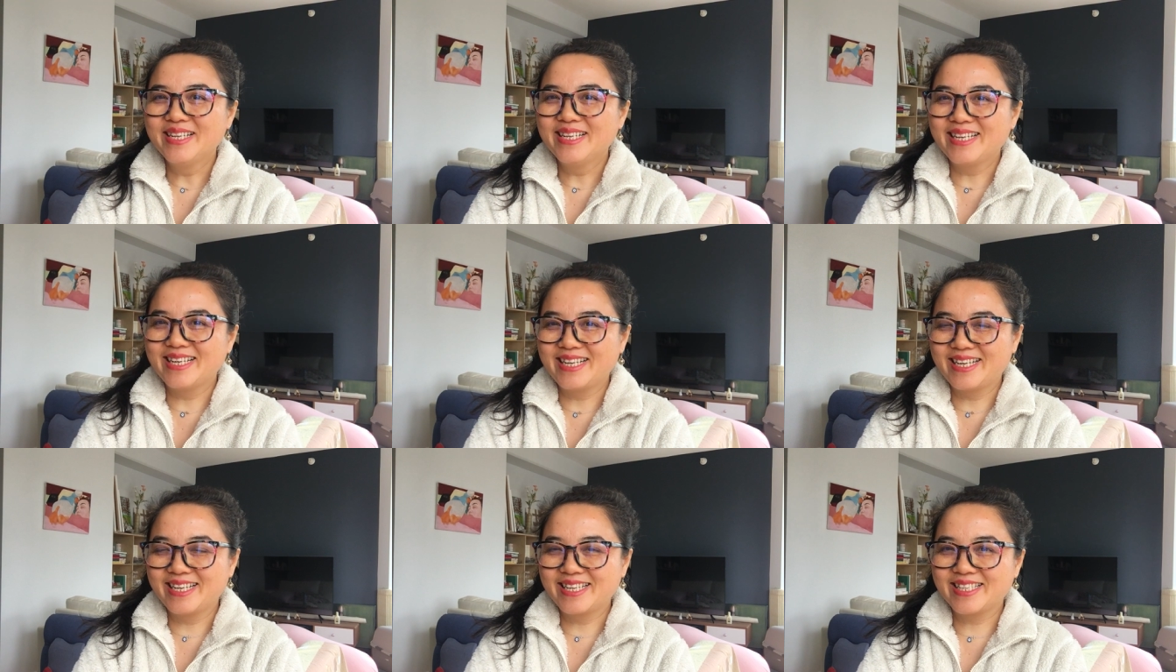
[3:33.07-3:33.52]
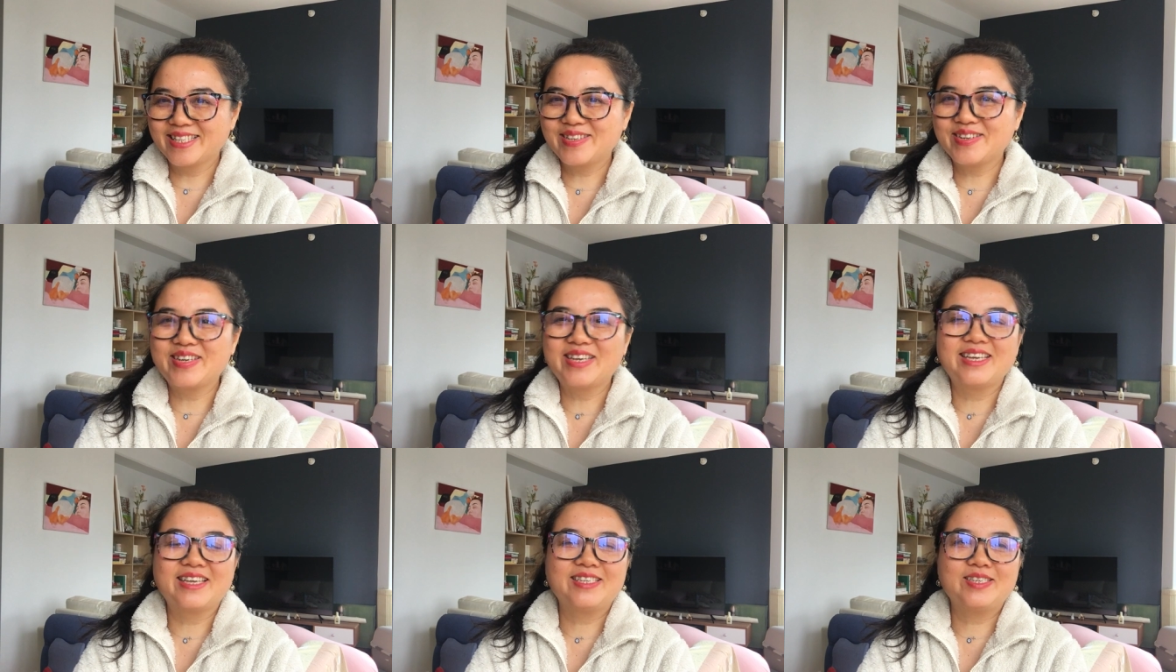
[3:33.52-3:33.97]
嗯，
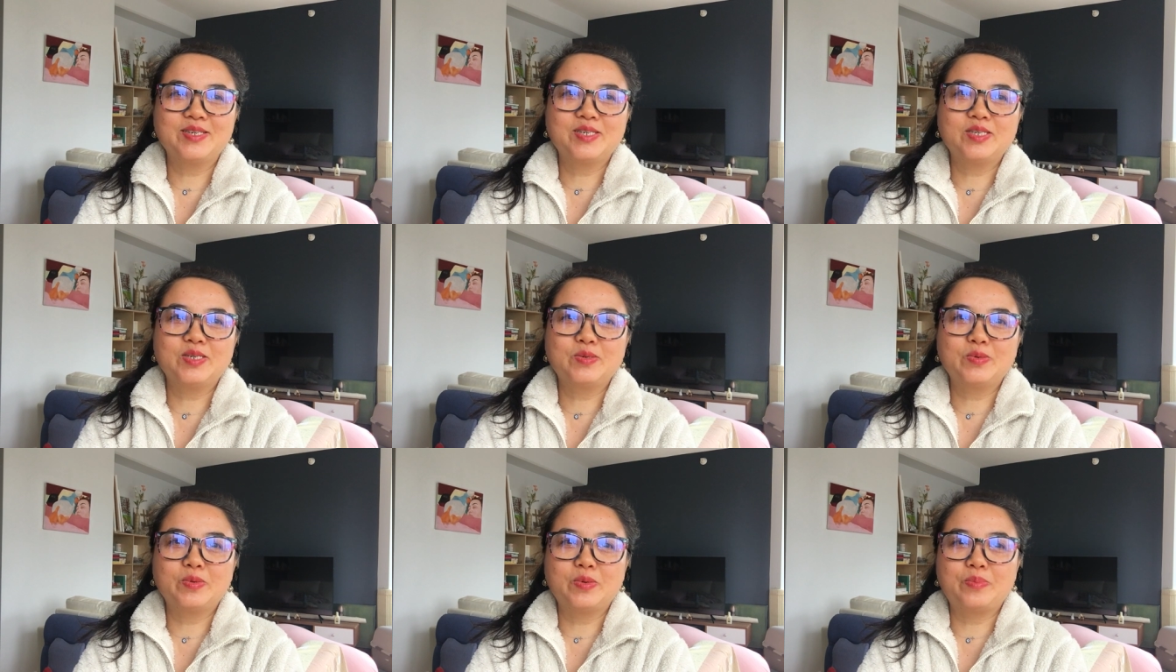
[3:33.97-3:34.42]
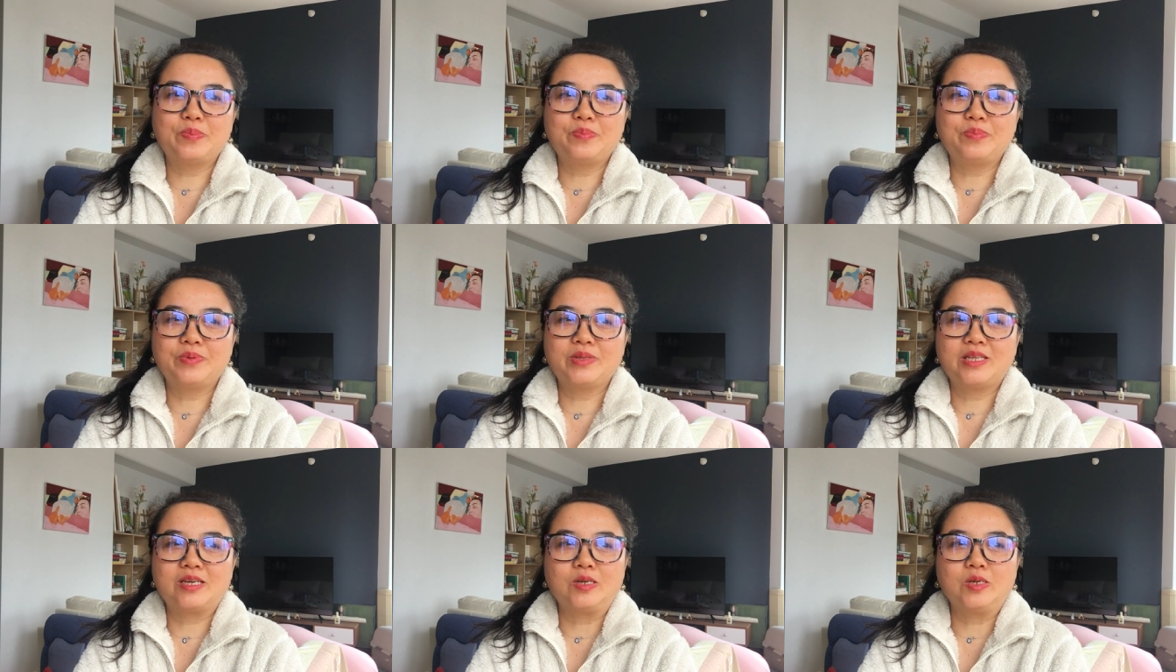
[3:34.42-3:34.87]
对，就是我
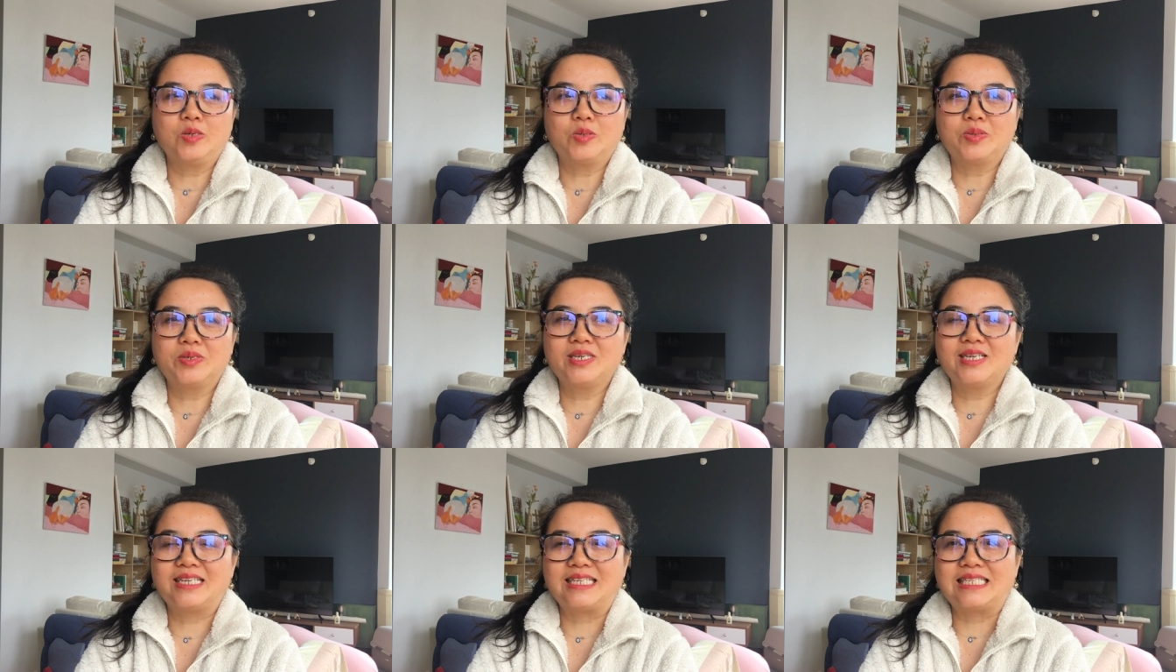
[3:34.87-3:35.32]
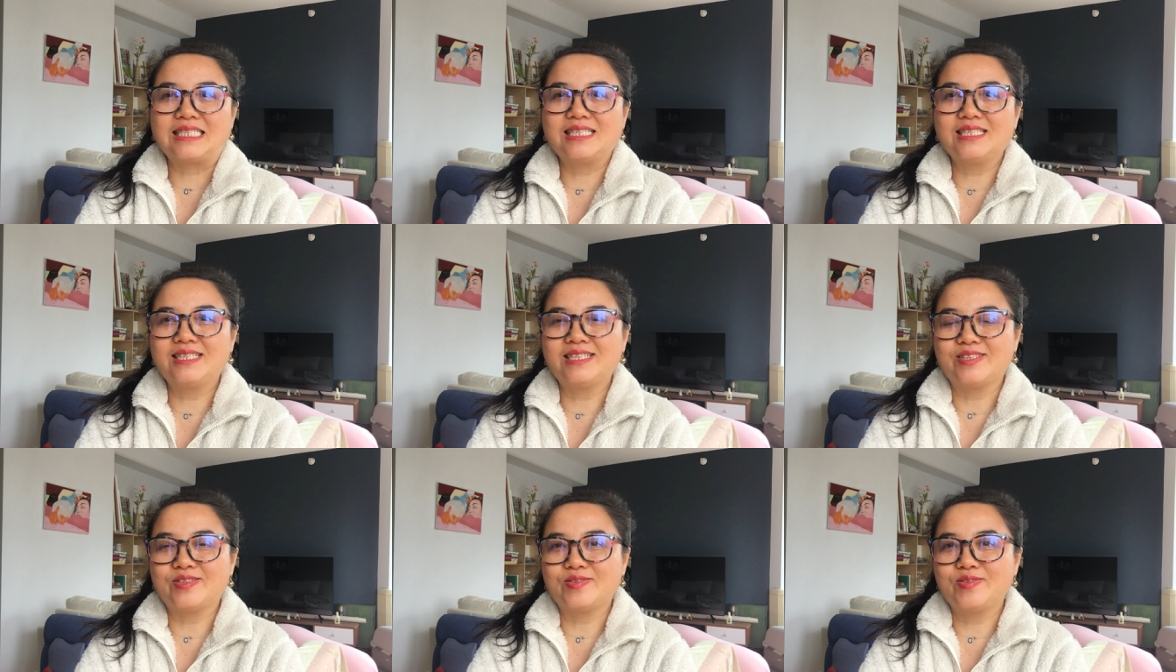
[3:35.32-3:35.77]
不能容忍自
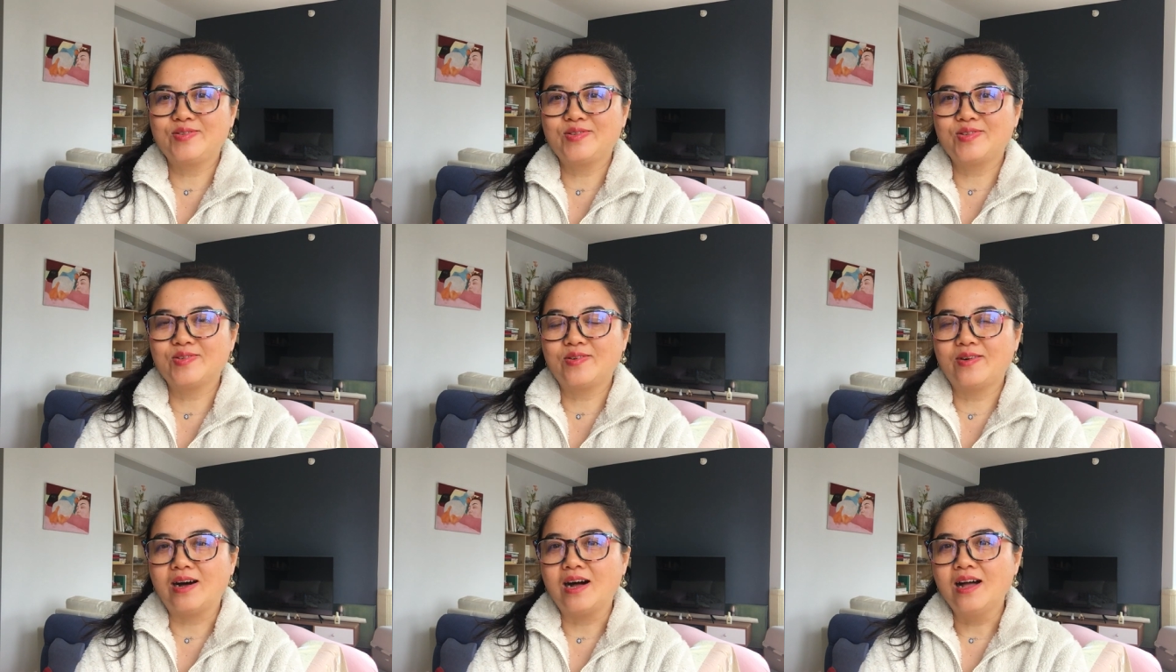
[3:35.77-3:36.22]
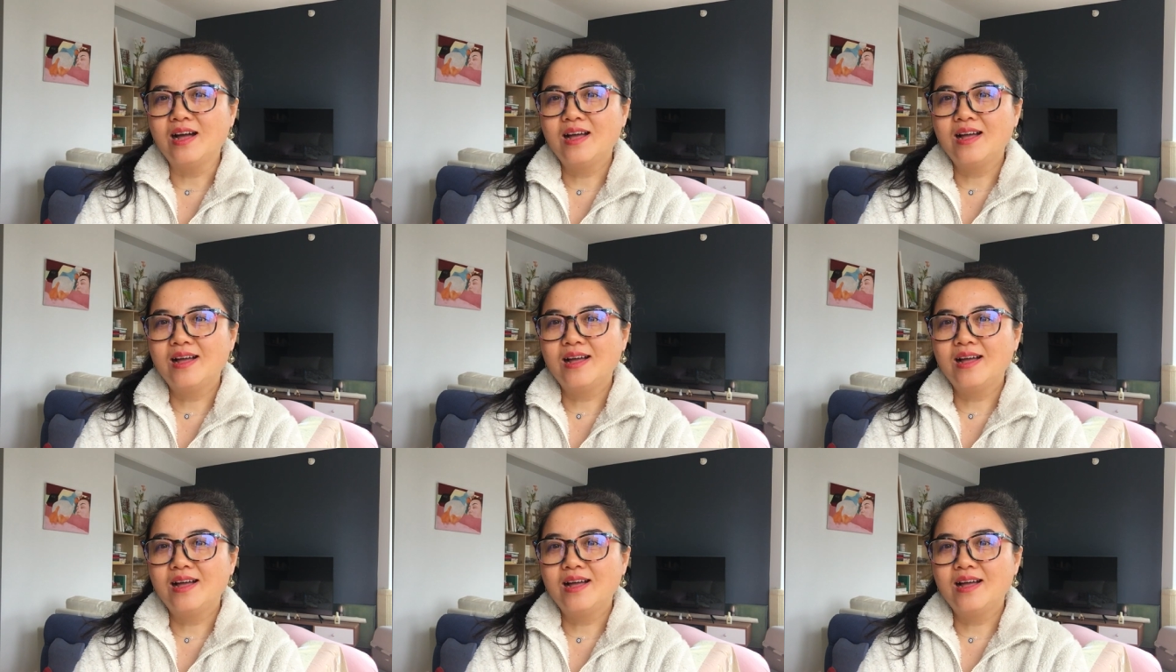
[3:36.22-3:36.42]
己去做